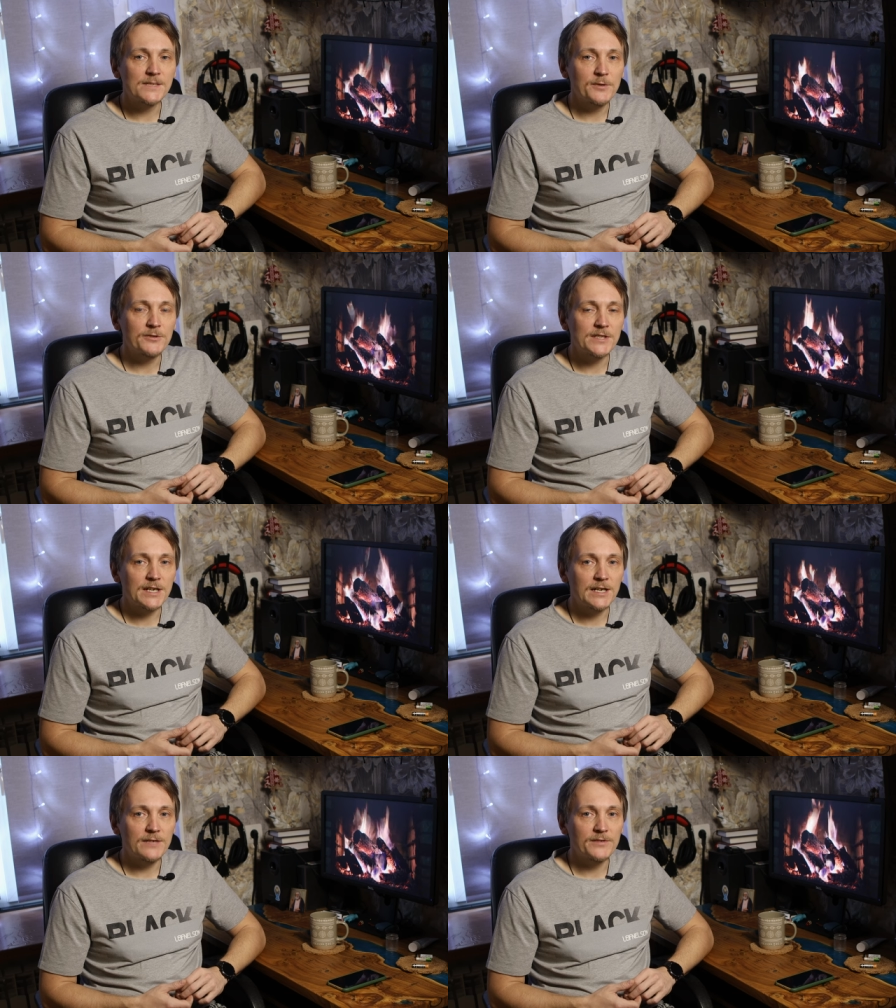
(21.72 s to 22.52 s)
лет снимаю на
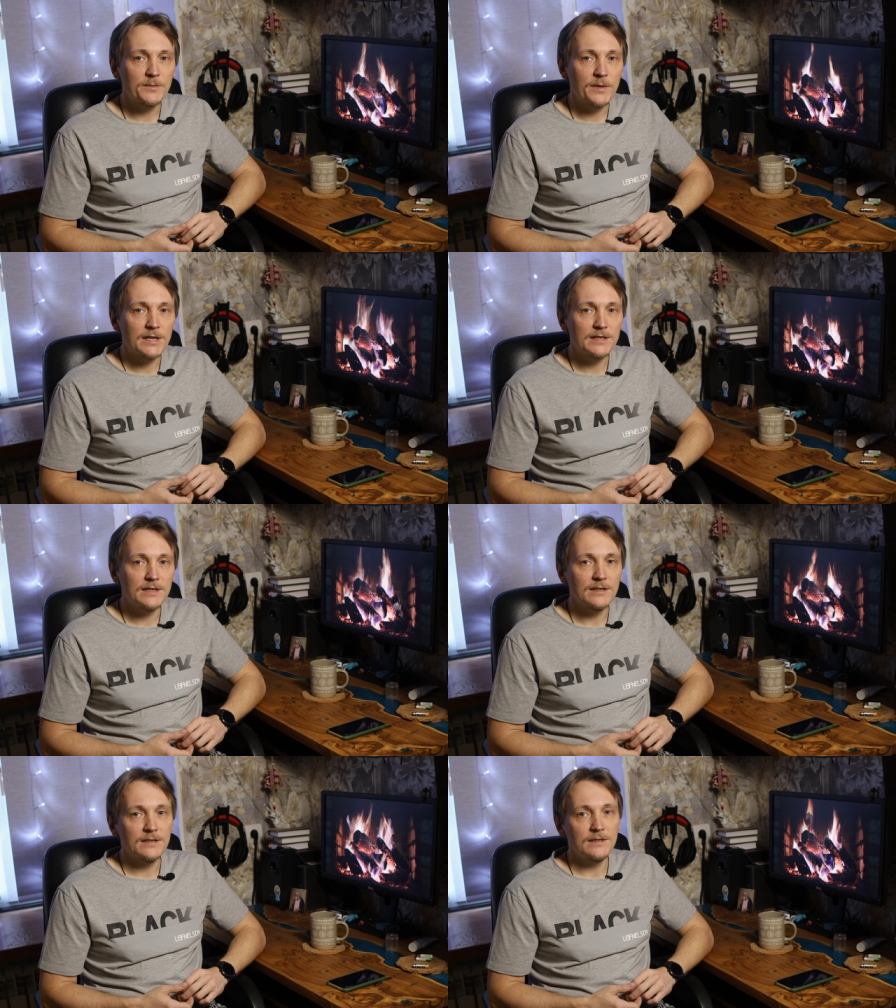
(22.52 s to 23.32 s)
зеркальные
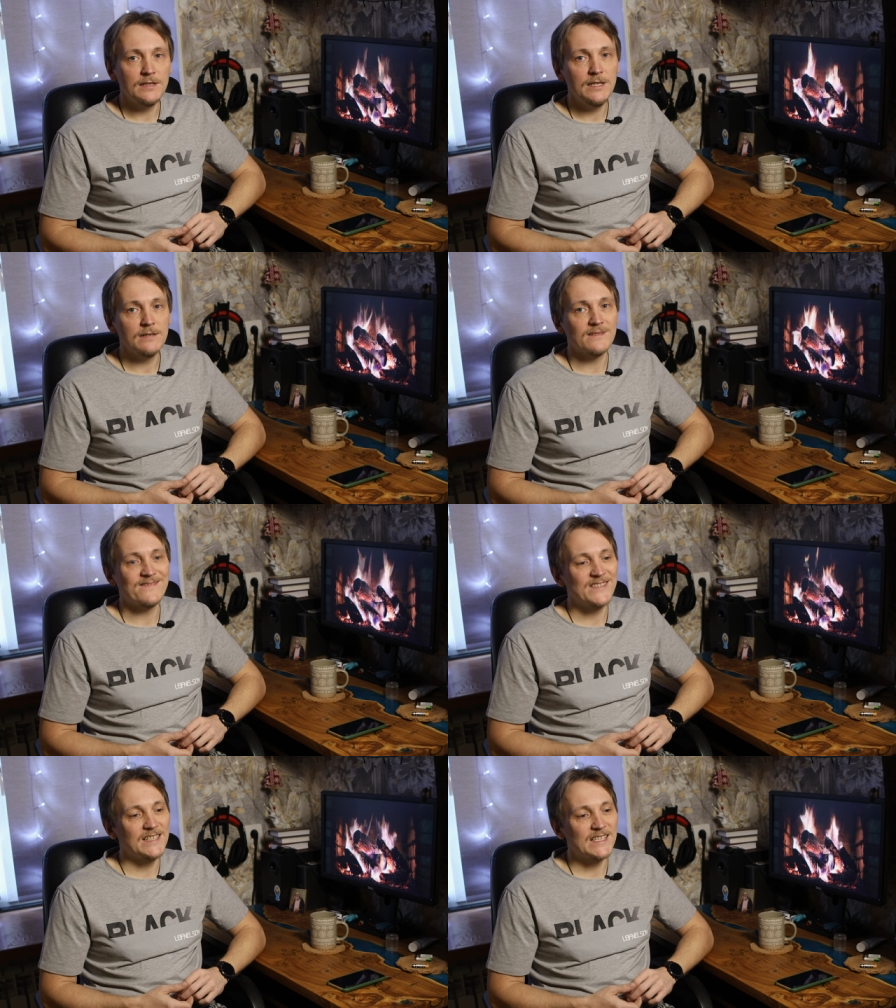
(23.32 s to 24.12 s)
фотоаппараты, и
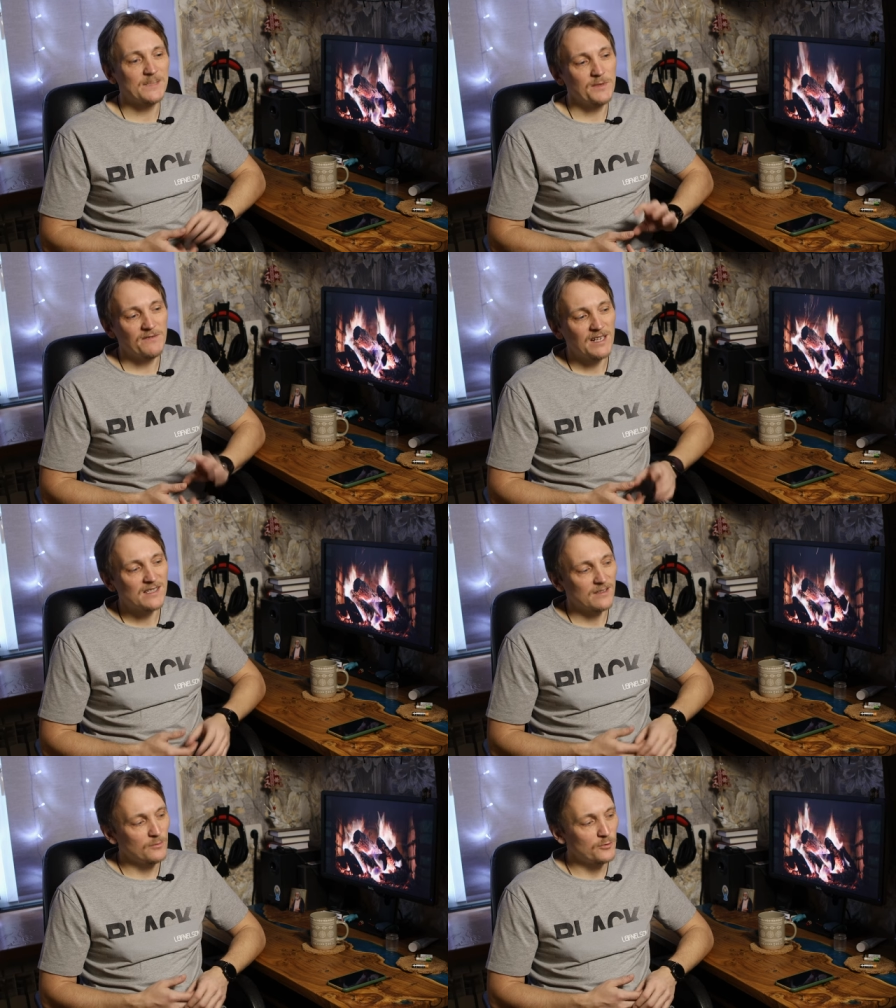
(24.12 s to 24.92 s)
всегда
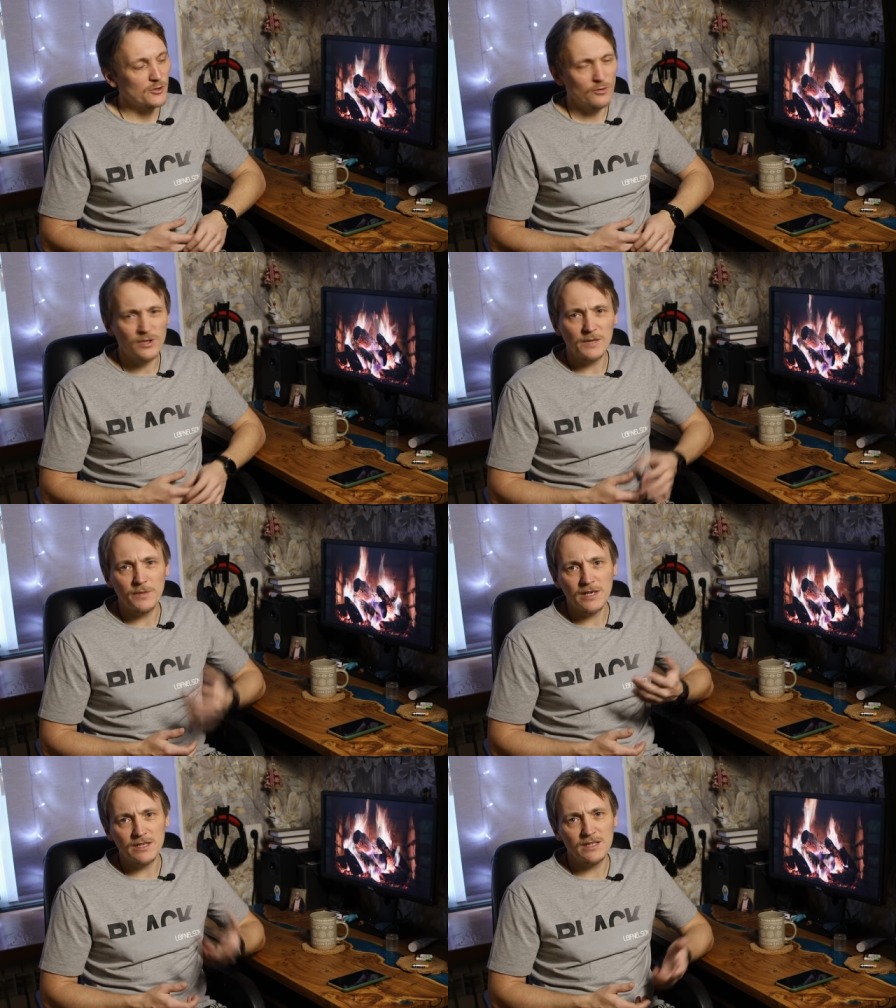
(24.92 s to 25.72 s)
сомневался, думаю, стоит
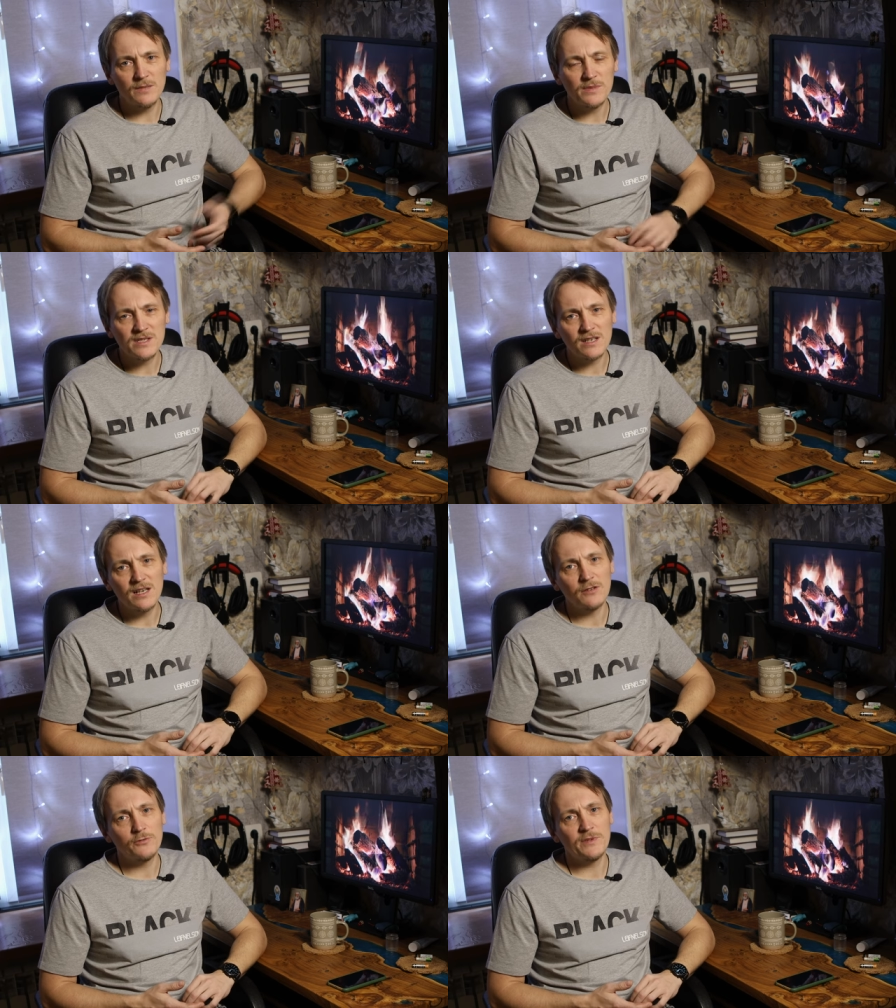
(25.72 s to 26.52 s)
ли переходить на
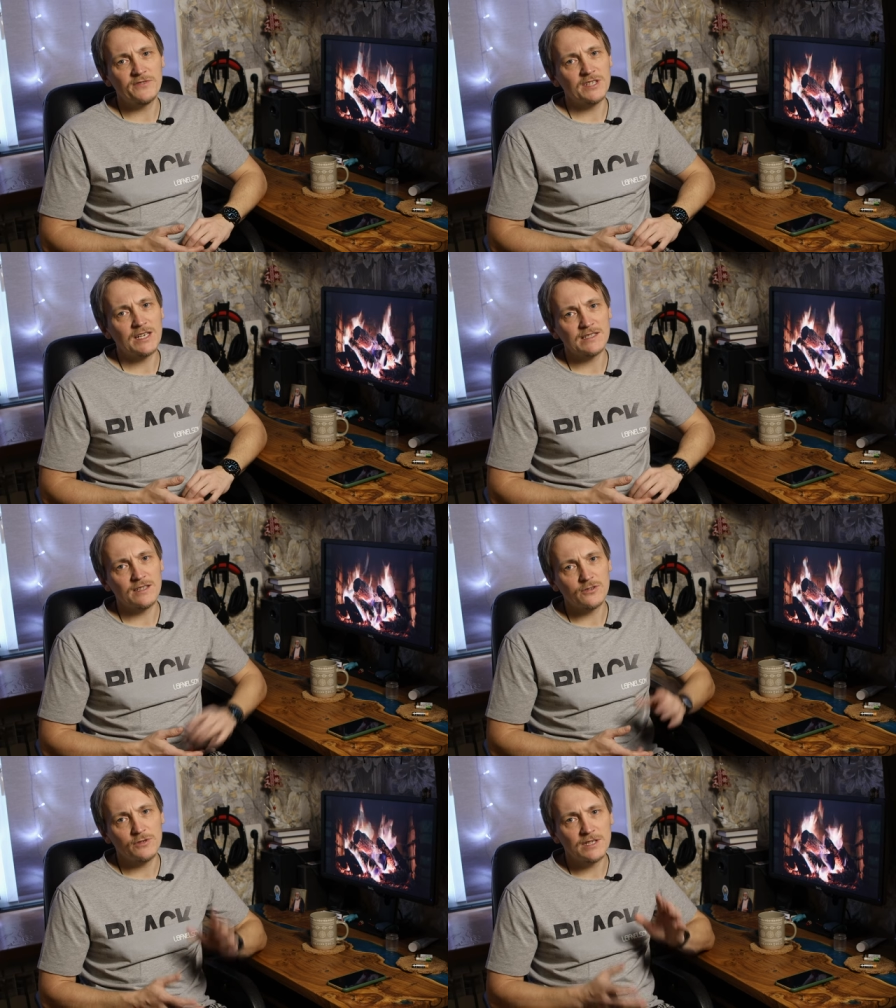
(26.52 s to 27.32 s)
беззеркалку. Мне всегда
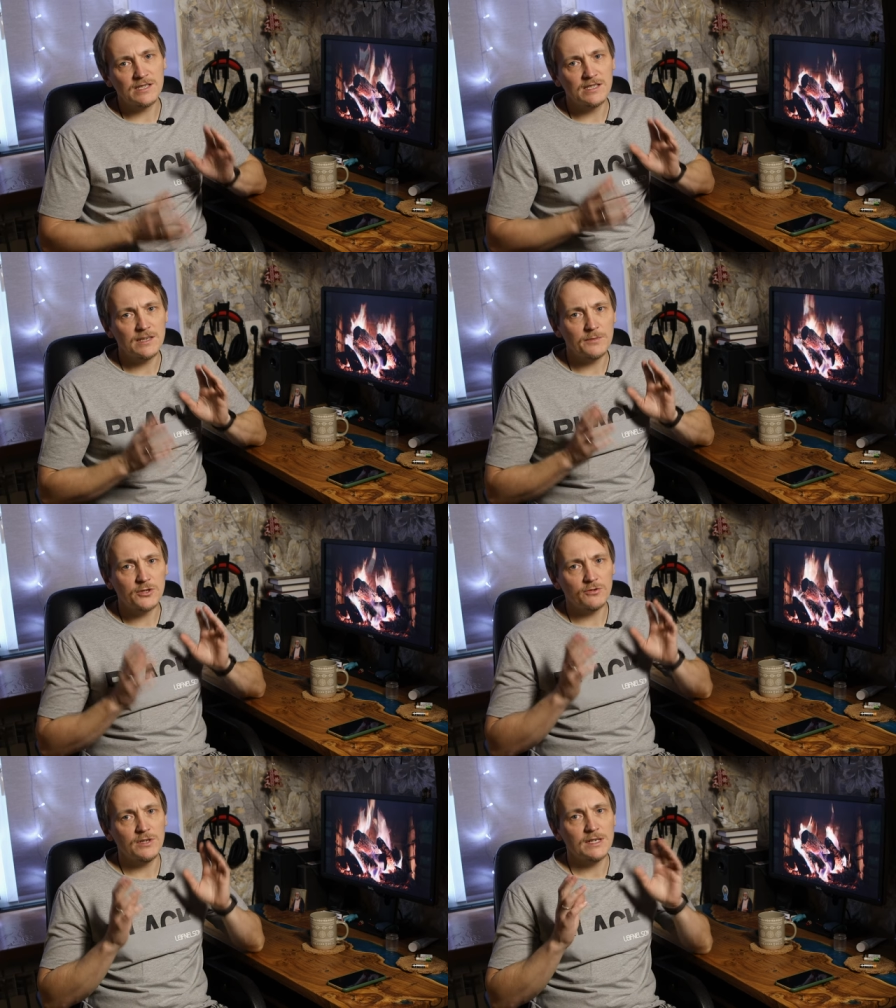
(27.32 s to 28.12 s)
казалось, что эта
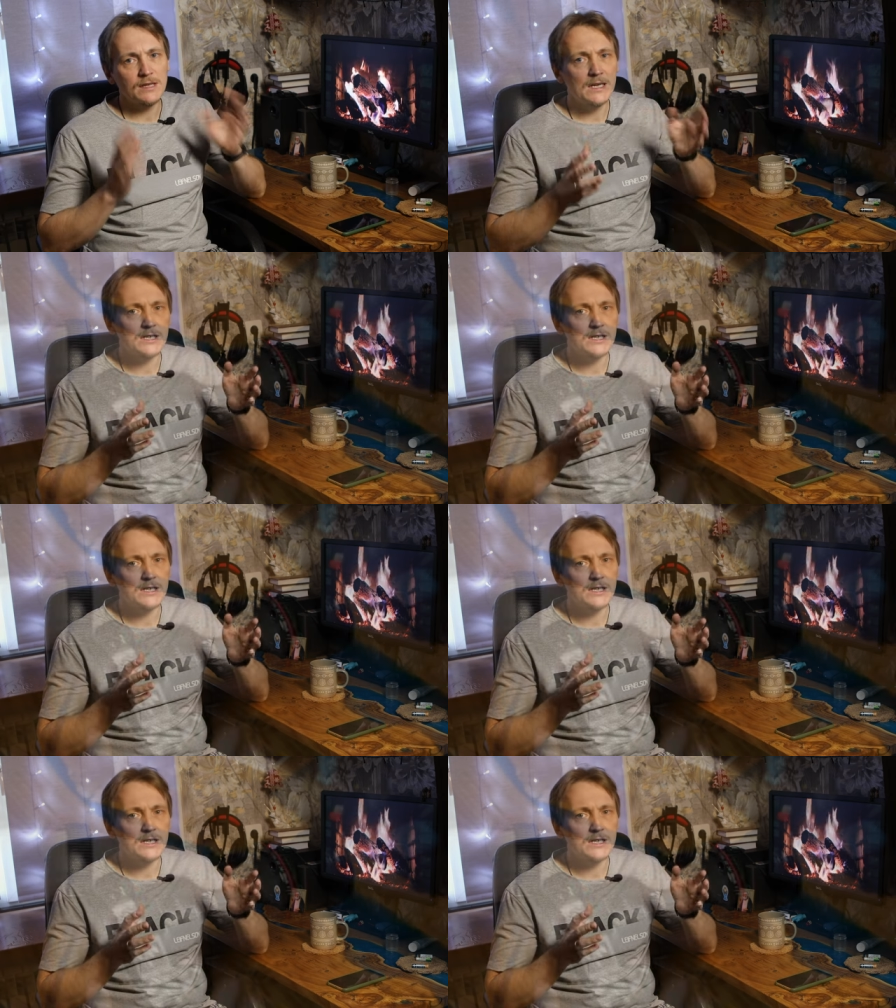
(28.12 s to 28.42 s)
система еще не